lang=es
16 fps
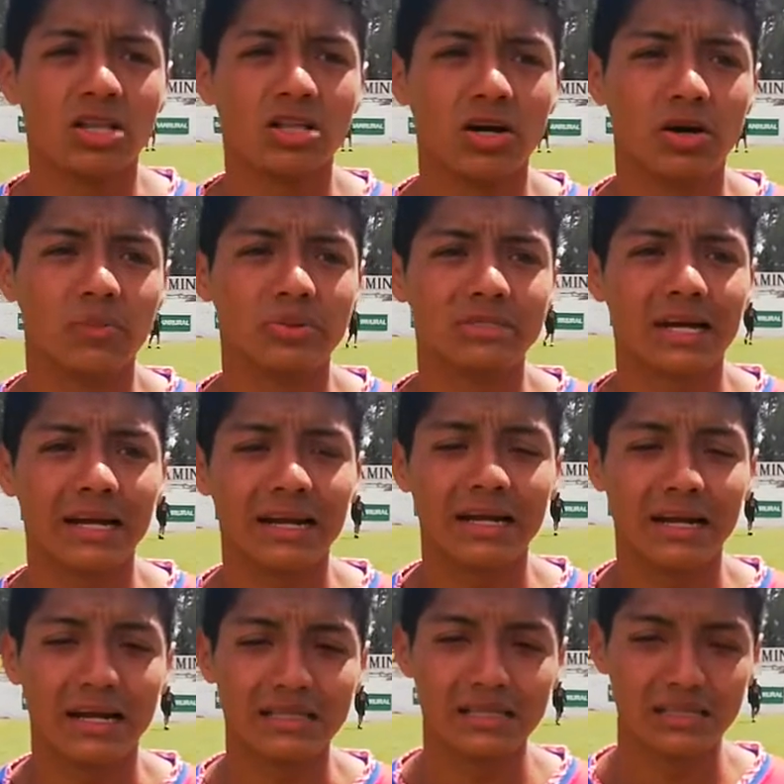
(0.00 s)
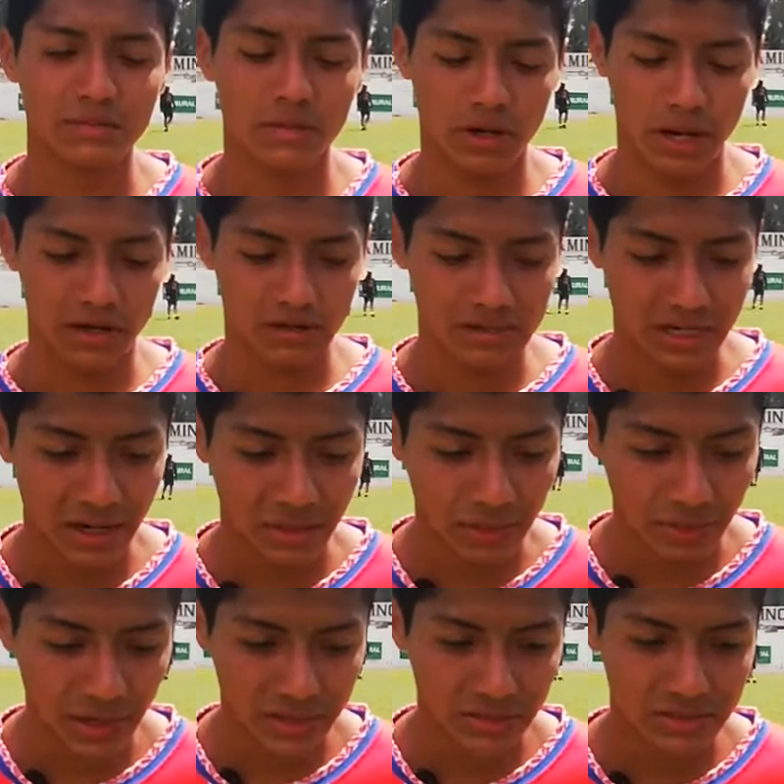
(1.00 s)
No, pues darle gracias porque nos están
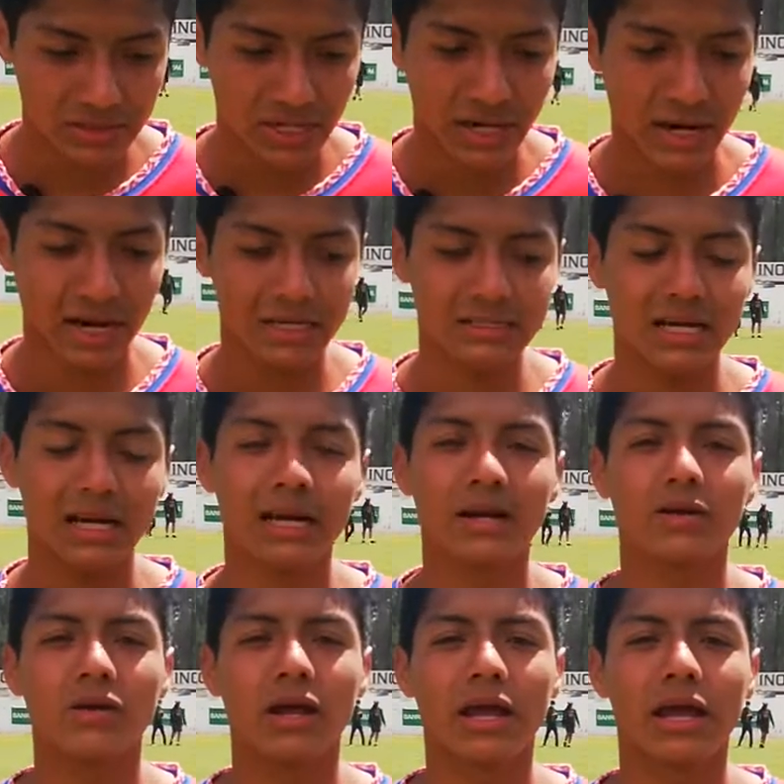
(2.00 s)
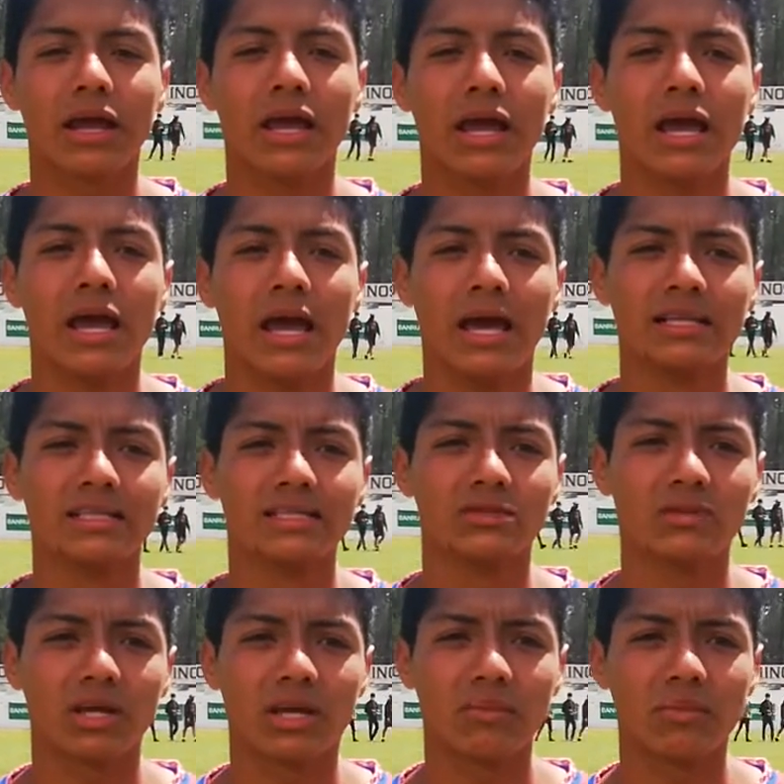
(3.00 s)
apoyando desde la casa. Creo que este es
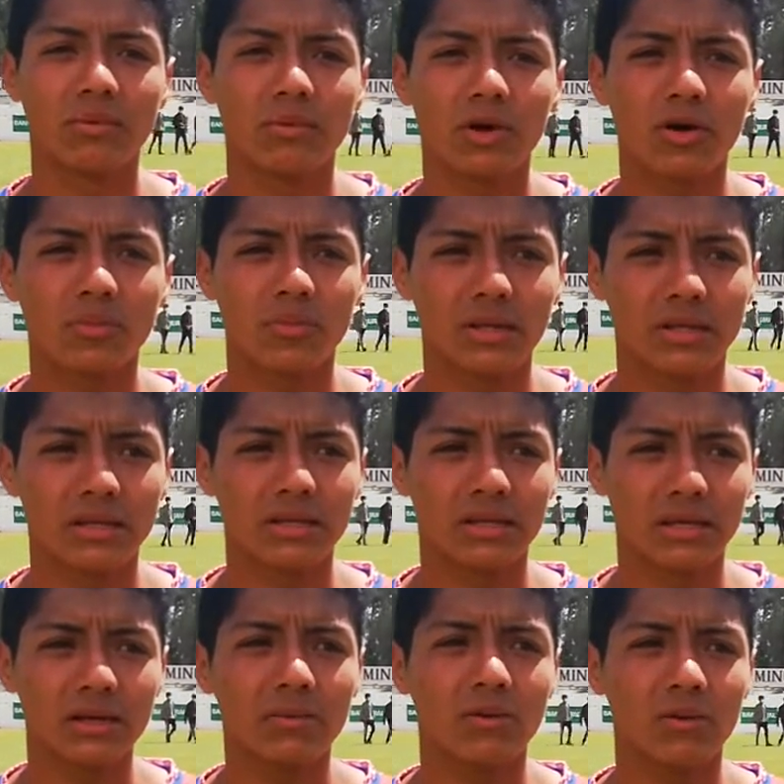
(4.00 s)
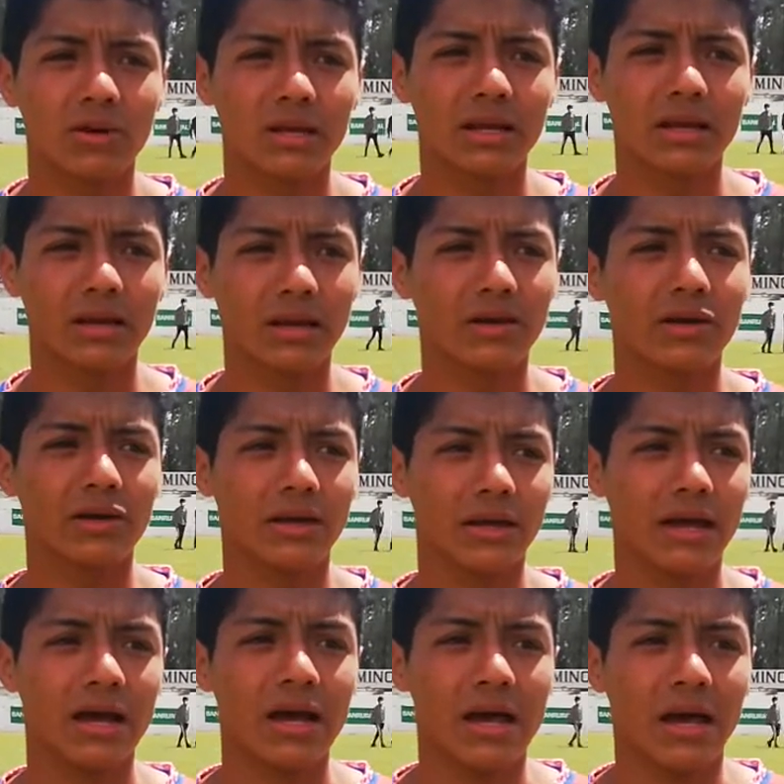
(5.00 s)
un equipo muy competitivo y le doy
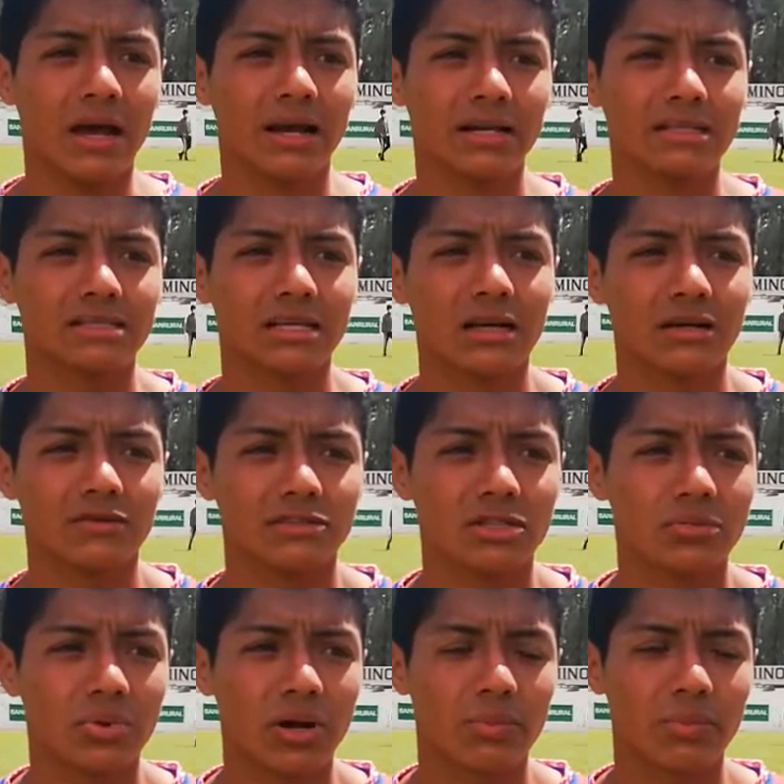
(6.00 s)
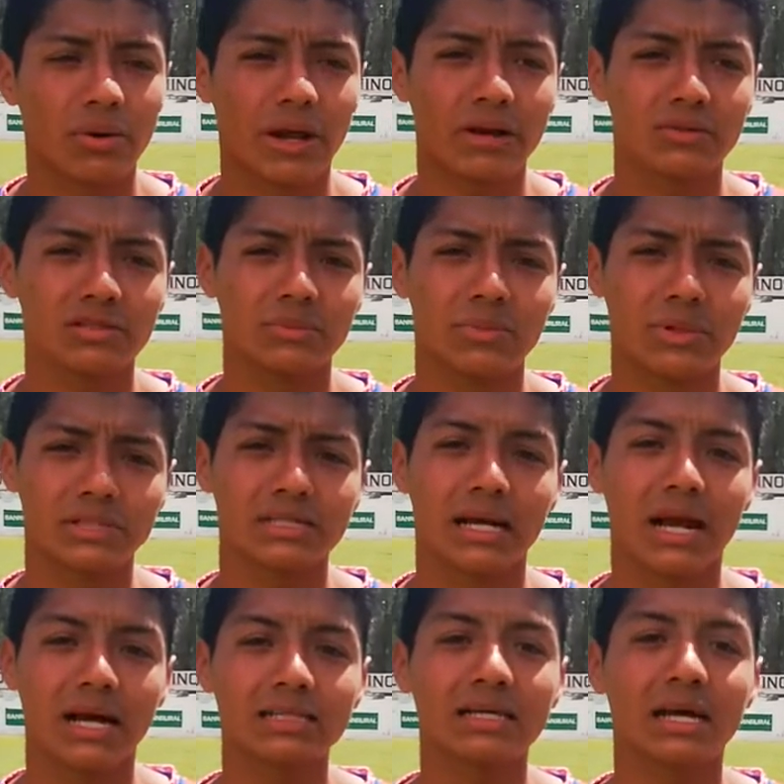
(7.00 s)
gracias a la afición por apoyarnos siempre
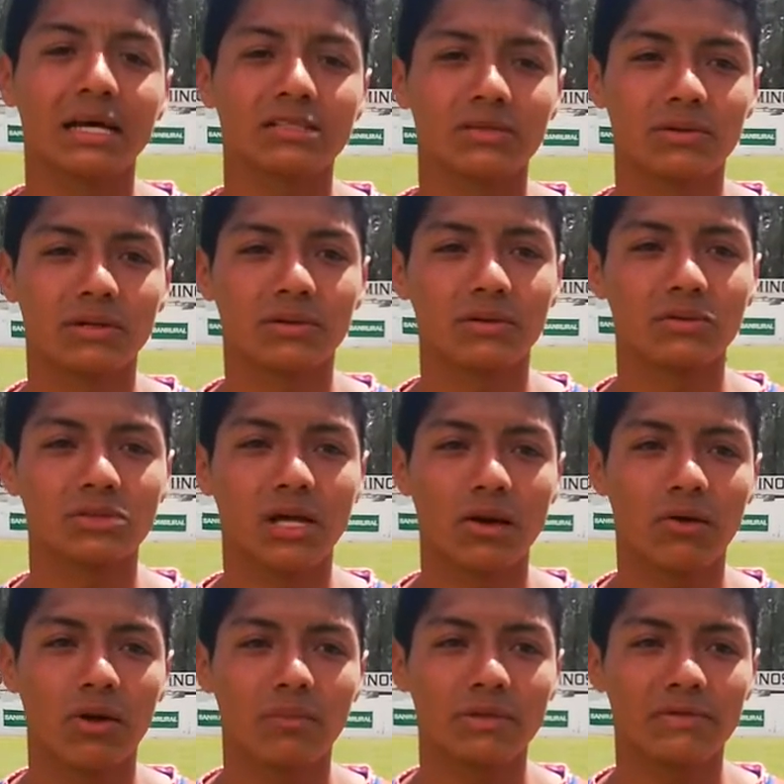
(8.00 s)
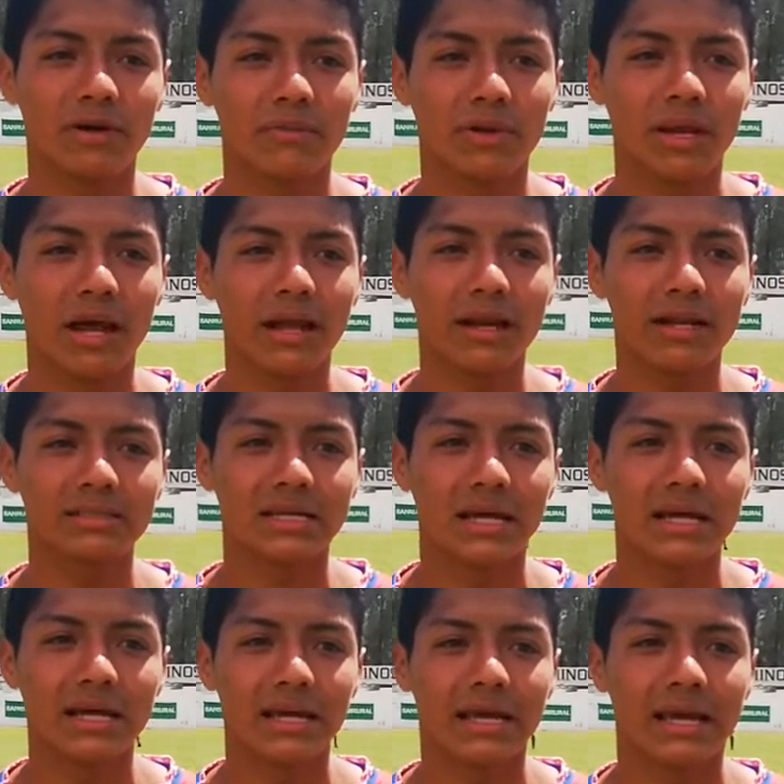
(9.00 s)
desde casa. Sobre todo un saludo a mis familiares
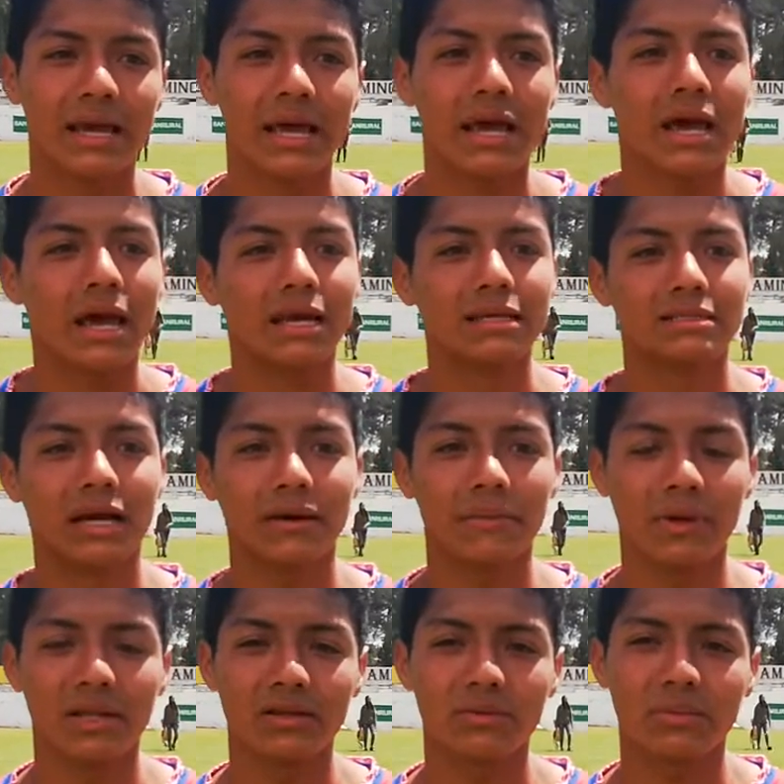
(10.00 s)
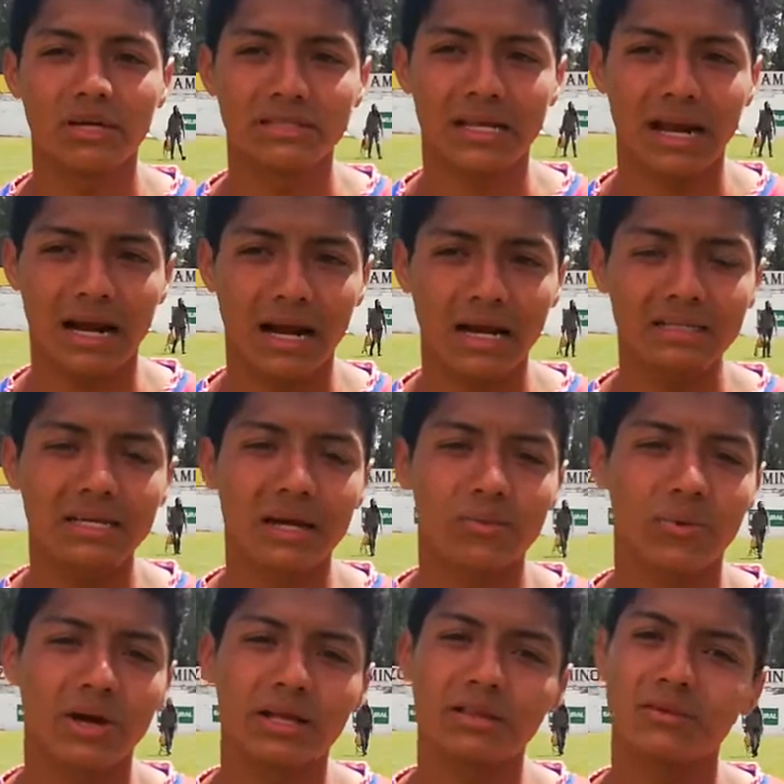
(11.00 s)
ahí que están viéndome desde la casa y
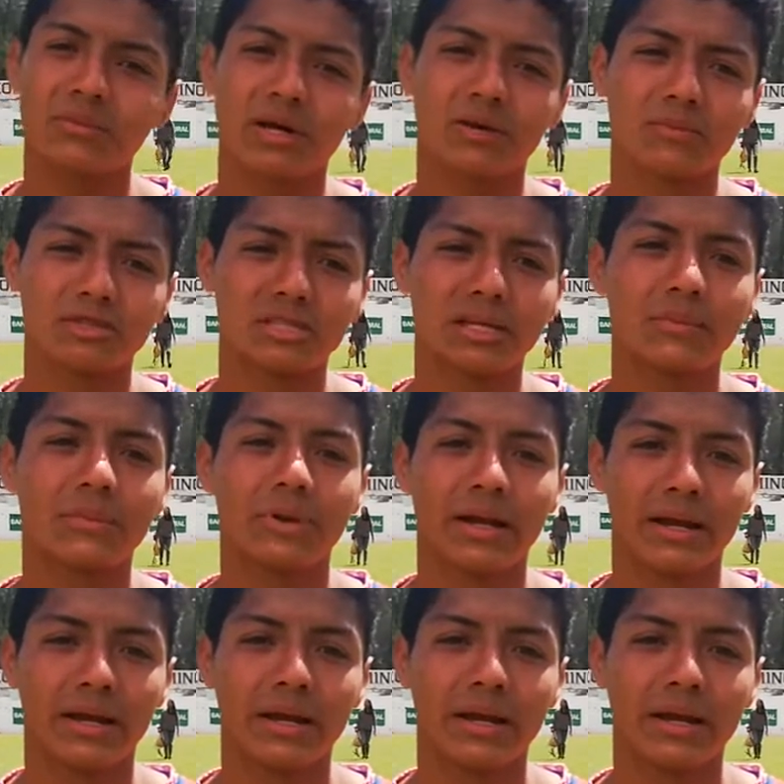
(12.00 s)
apoyándome como siempre.